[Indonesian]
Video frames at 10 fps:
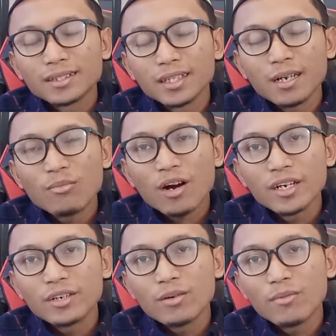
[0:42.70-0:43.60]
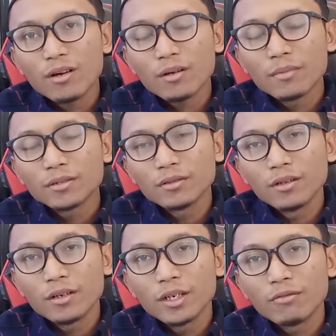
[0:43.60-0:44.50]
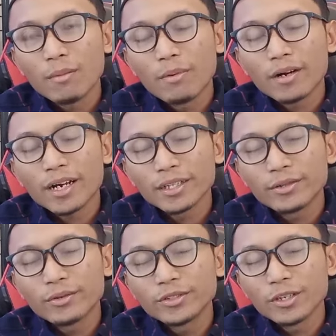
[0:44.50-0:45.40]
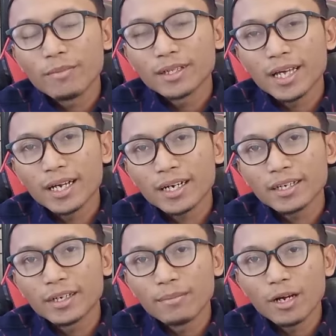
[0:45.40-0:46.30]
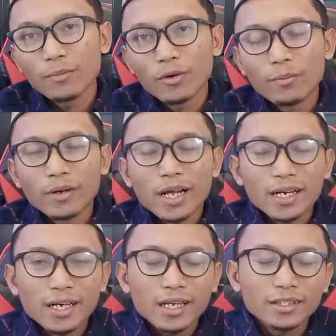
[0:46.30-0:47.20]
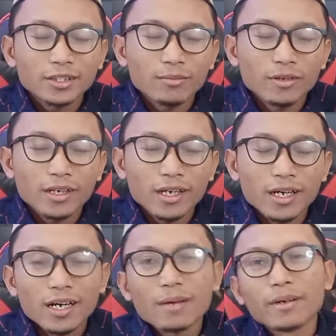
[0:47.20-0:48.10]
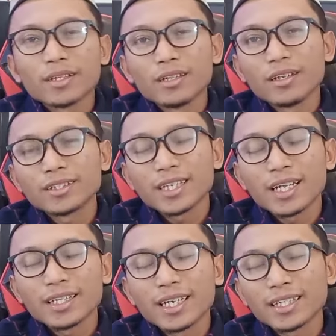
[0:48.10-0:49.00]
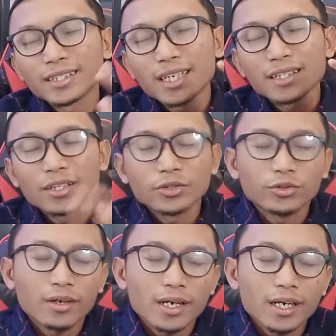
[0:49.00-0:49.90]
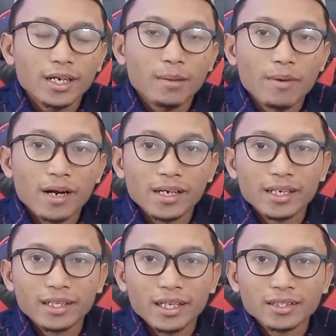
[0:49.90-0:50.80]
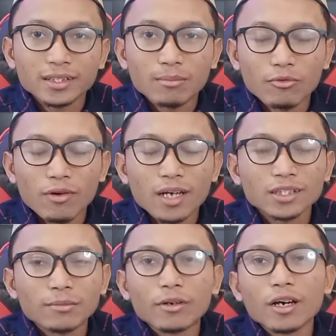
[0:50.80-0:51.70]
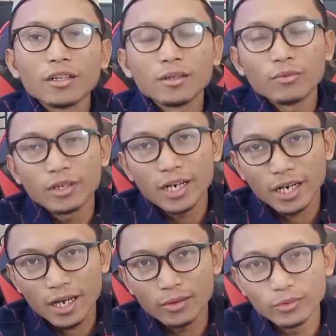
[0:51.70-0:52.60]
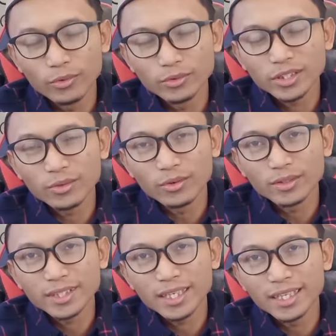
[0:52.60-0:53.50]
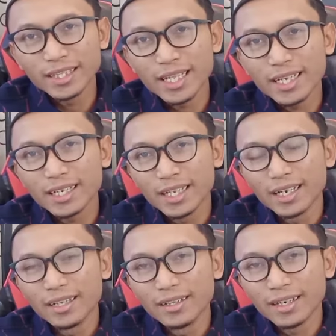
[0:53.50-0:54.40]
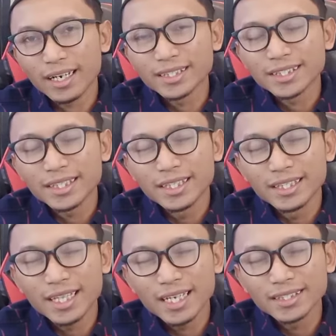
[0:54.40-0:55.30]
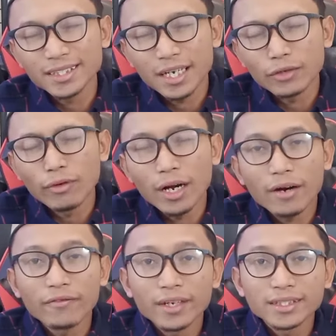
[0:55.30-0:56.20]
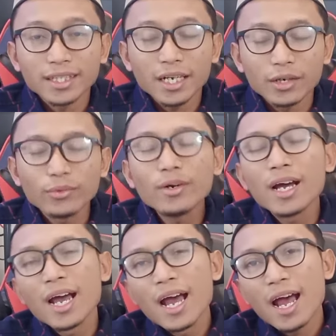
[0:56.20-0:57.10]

Assalamualaikum warahmatullahi wabarakatuh Sobat Arek dimanapun berada Semoga rahmat Allah senantiasa tercurahkan kepada kita semua Semoga Allah mudahkan urusan-urusan kita Dan Allah kasih kita sehat walafiat selalu